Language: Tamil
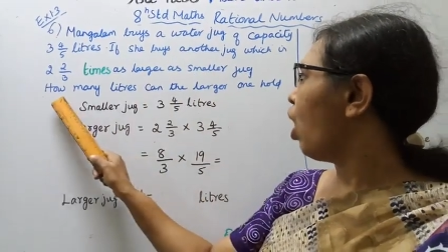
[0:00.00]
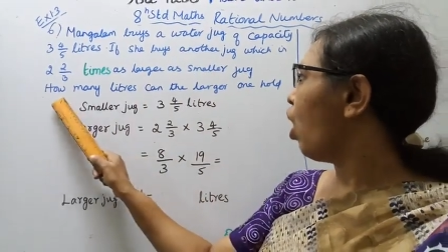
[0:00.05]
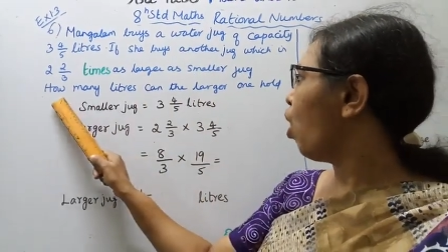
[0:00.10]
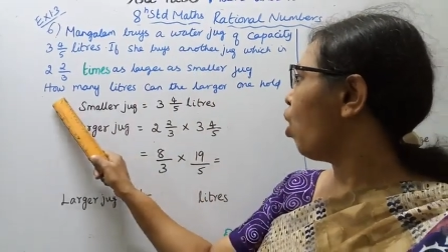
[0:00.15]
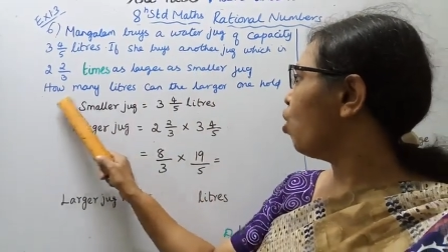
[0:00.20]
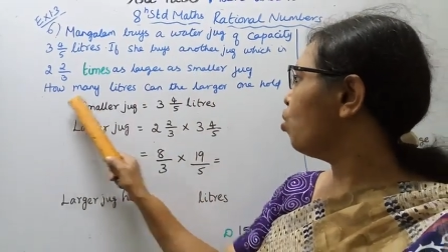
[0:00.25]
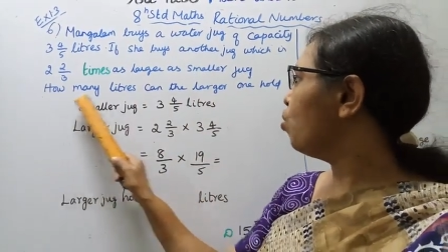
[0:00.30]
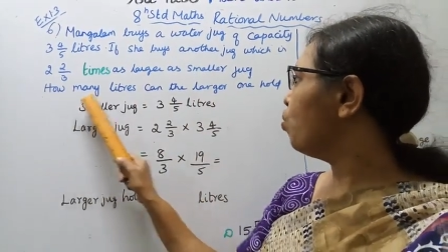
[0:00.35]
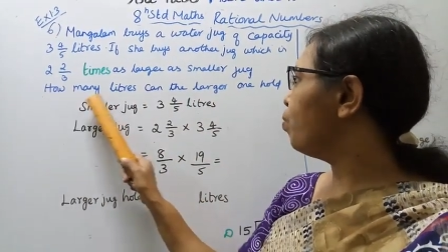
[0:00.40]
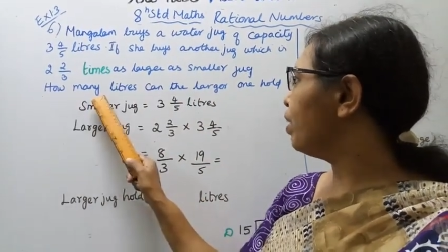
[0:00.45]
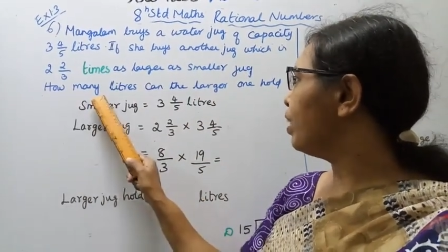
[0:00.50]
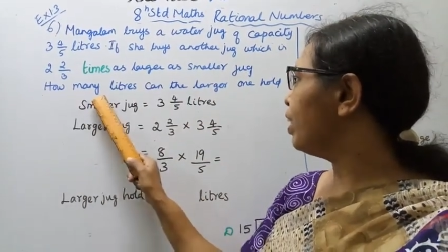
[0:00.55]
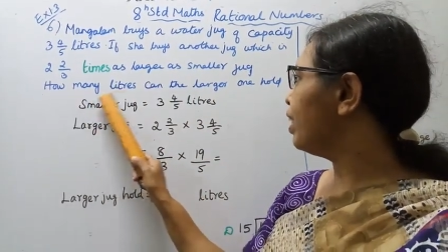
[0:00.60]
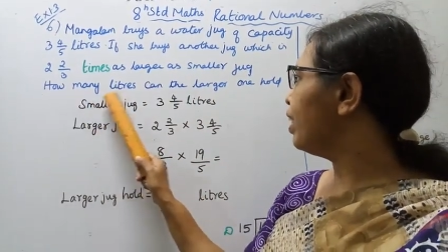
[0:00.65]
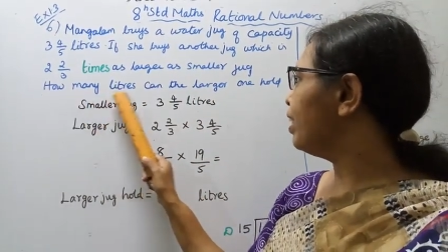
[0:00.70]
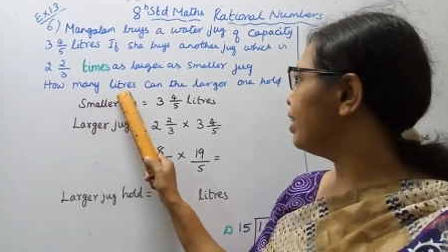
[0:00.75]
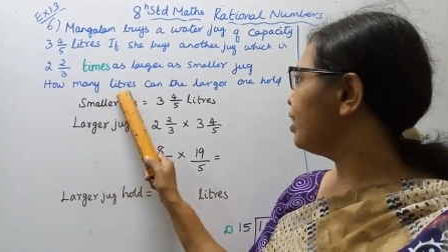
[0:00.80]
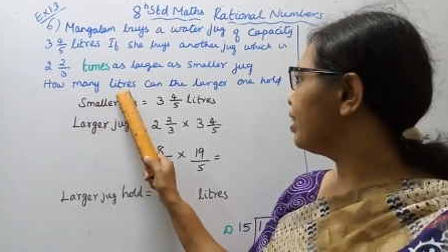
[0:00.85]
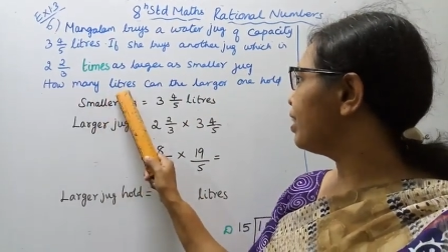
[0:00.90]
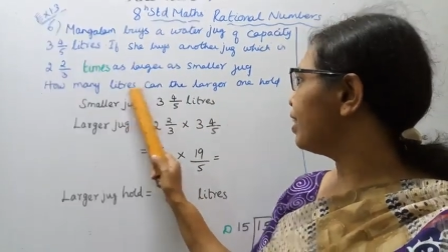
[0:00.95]
ஹவு மெனி
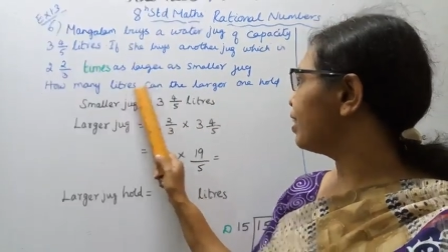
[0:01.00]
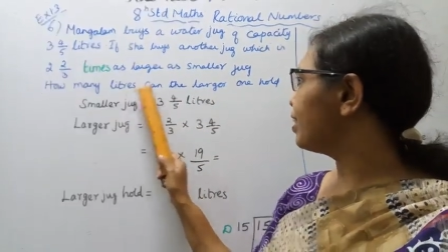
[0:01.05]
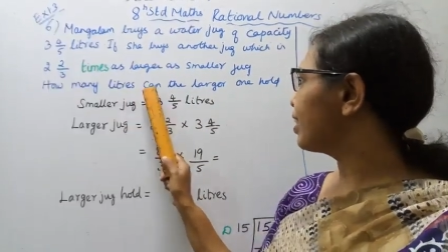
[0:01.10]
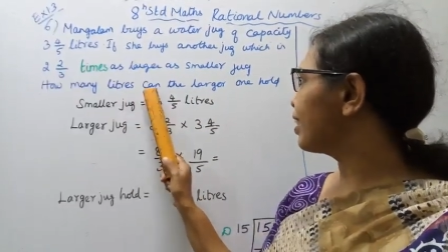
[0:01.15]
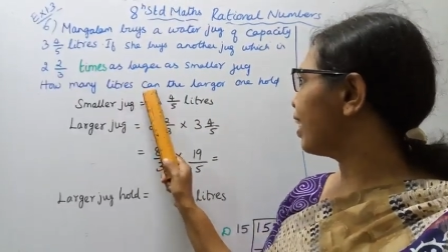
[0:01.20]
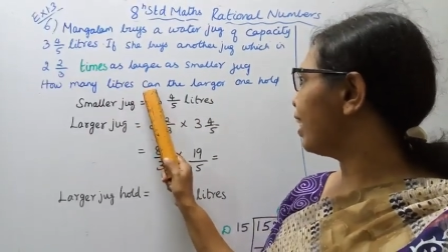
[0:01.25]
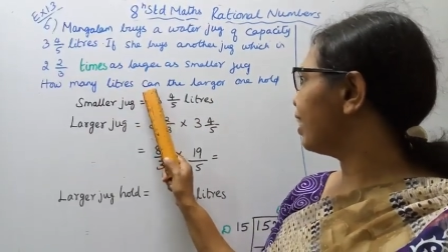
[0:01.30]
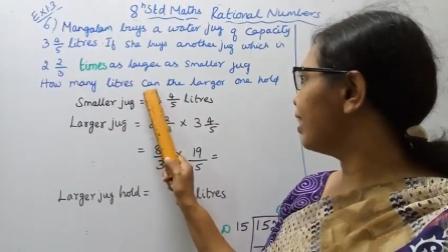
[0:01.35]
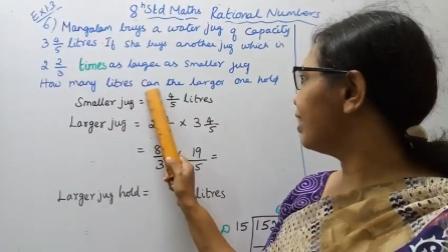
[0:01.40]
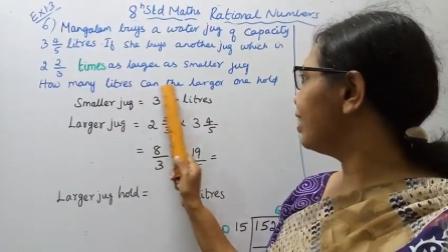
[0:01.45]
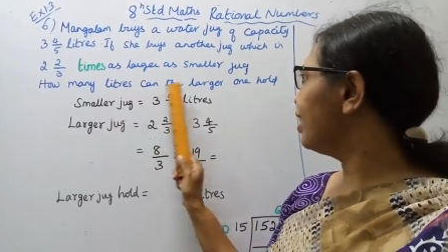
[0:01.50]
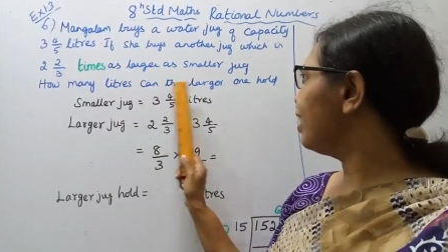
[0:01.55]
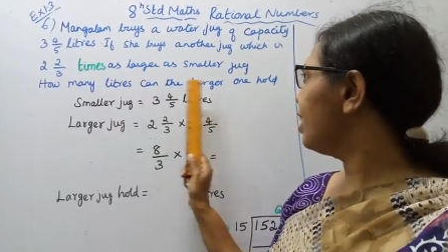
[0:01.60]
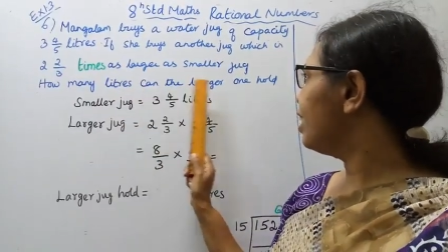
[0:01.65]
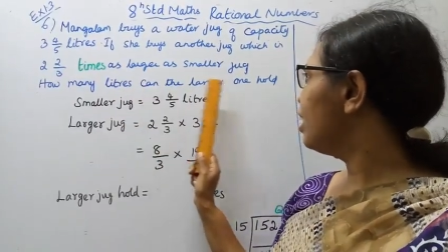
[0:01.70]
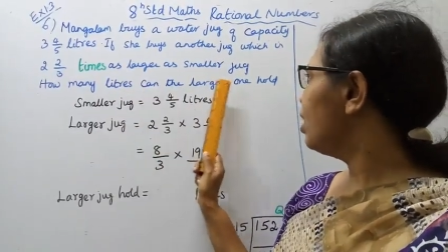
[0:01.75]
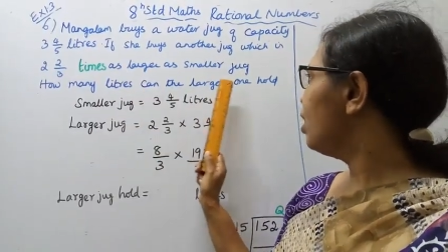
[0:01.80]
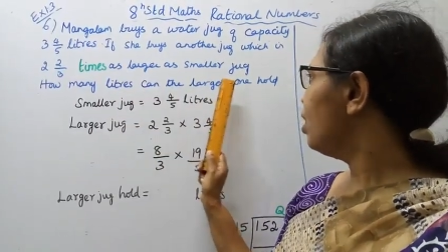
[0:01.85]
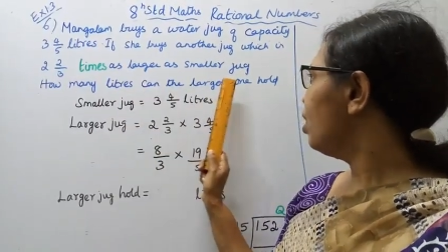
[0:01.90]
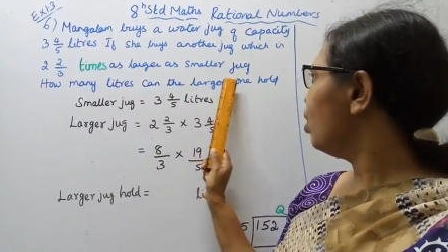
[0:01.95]
லிட்டர்ஸ் கேன் தி
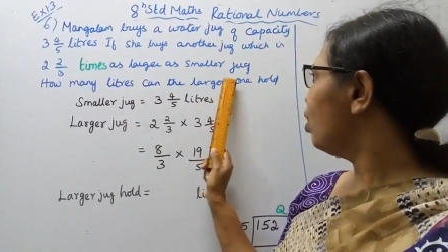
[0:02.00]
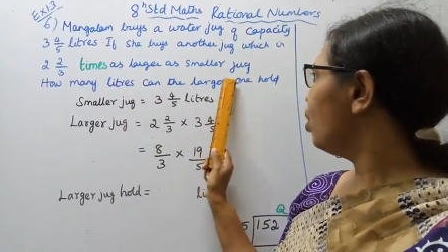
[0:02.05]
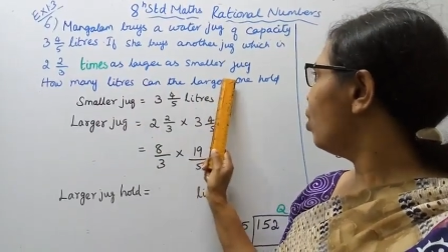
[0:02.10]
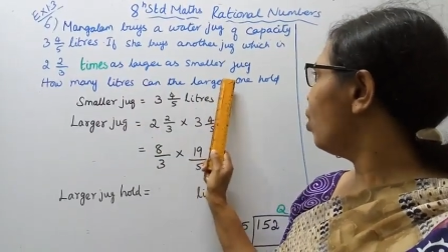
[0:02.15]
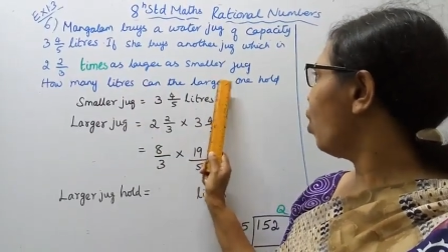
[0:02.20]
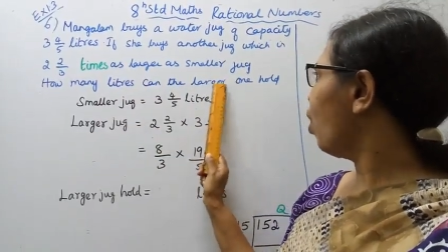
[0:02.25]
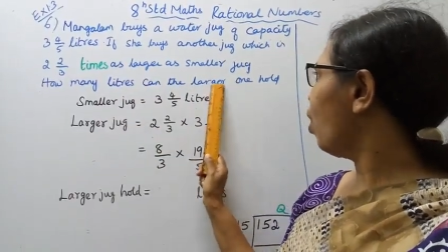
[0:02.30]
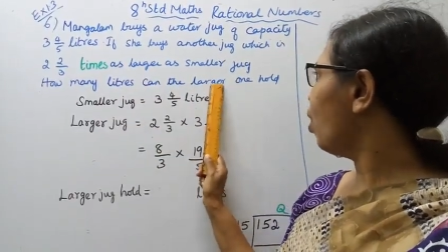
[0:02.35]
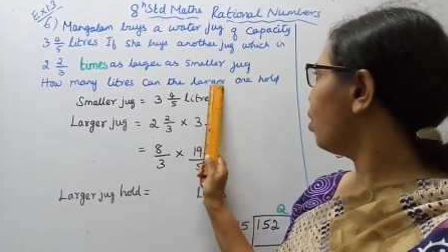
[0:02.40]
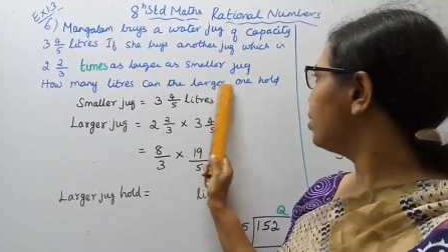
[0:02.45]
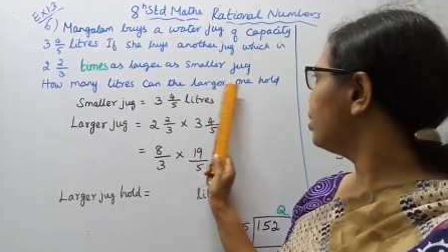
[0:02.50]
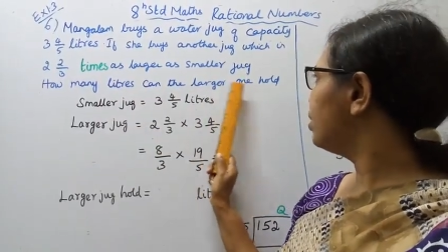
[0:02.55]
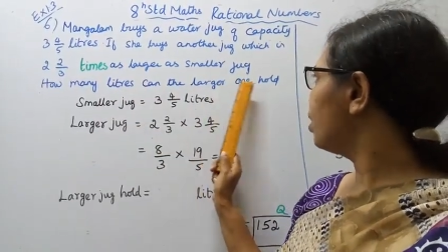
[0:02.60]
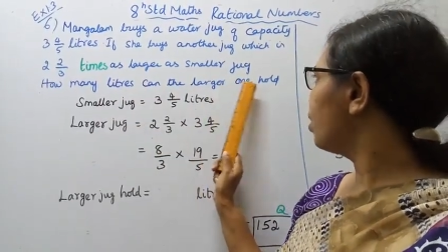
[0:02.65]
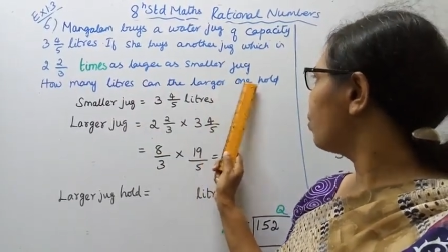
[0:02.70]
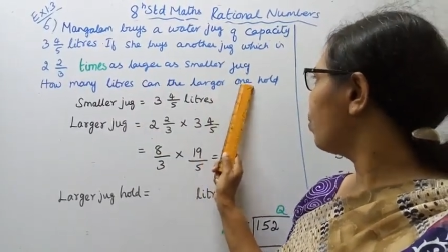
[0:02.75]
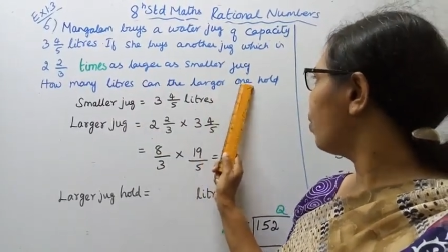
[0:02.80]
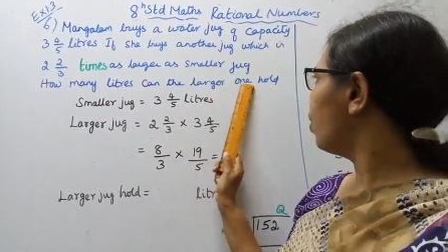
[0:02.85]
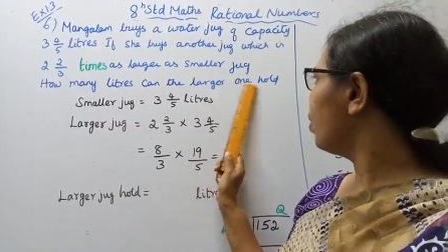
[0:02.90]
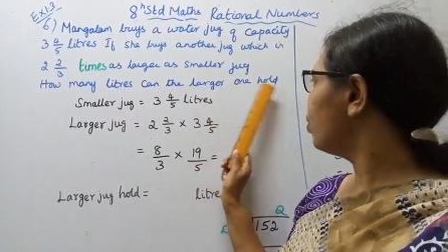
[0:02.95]

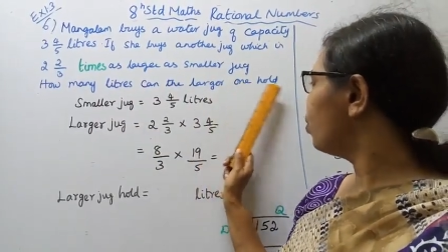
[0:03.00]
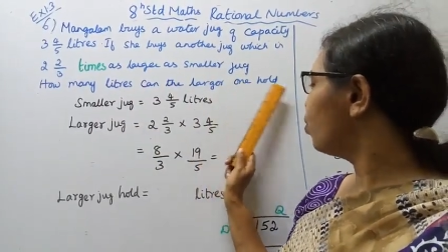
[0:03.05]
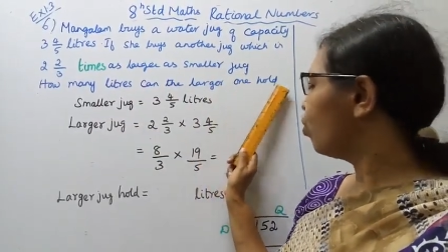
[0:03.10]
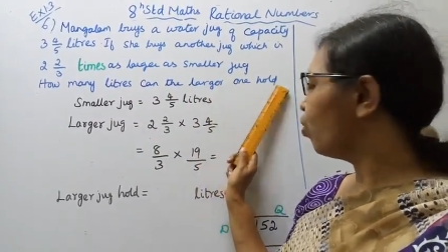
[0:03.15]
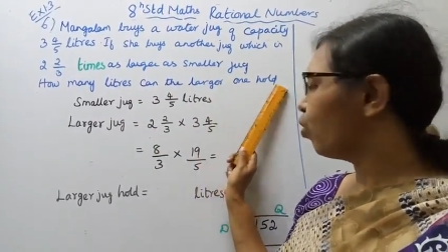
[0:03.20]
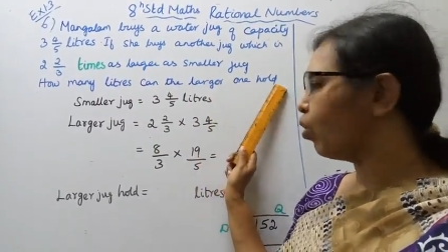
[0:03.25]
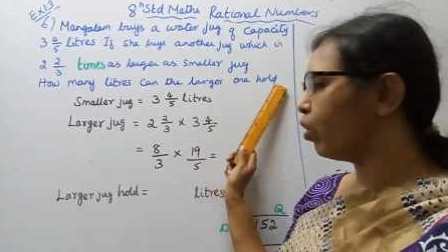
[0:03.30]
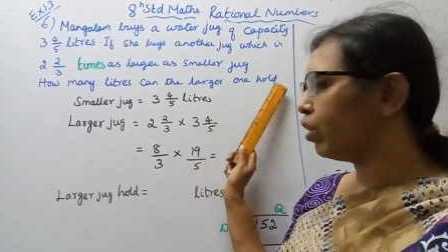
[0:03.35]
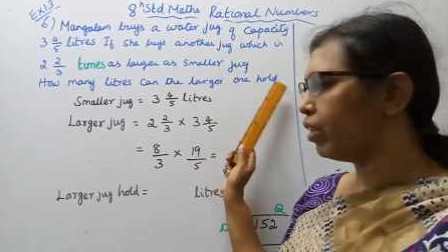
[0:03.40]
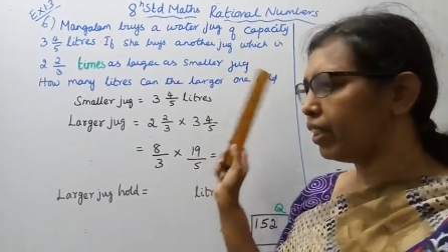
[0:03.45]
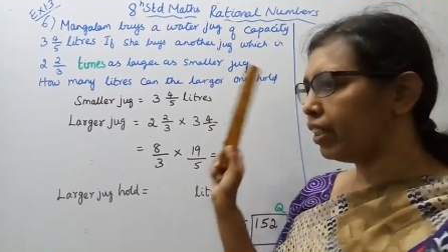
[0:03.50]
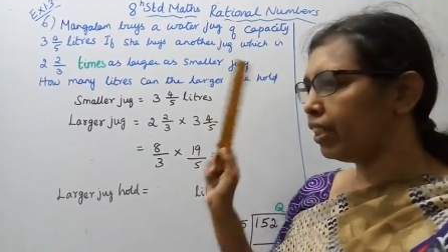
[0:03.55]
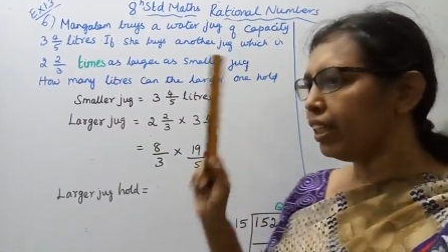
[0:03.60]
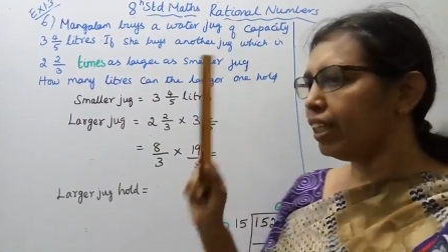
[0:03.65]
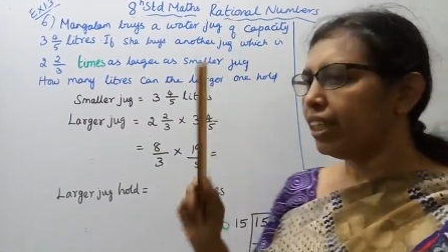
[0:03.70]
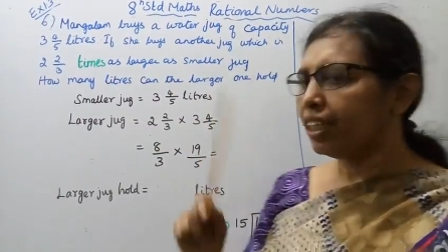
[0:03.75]
லார்ஜர் ஒன் ஹோல்டு